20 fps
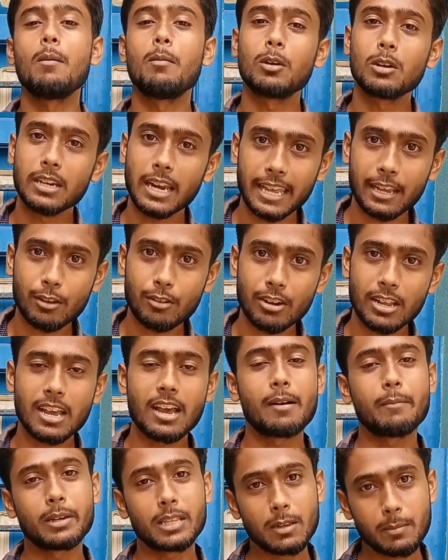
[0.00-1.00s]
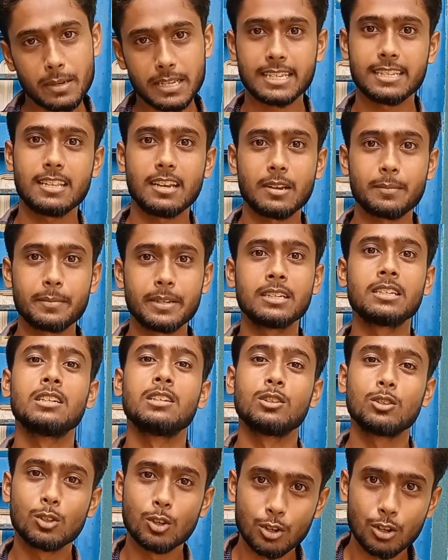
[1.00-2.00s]
এবং লাইক করে আমাদের পাশে থাকবেন
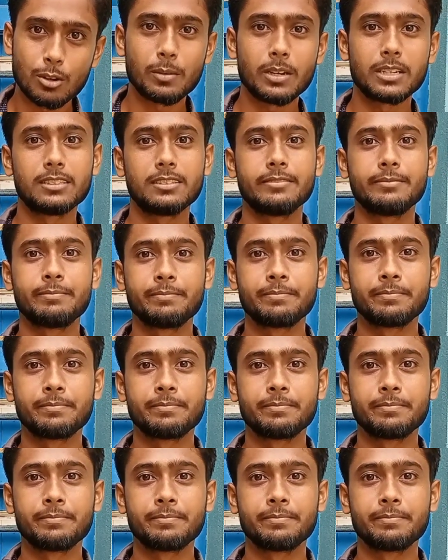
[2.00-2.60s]
ধন্যবাদ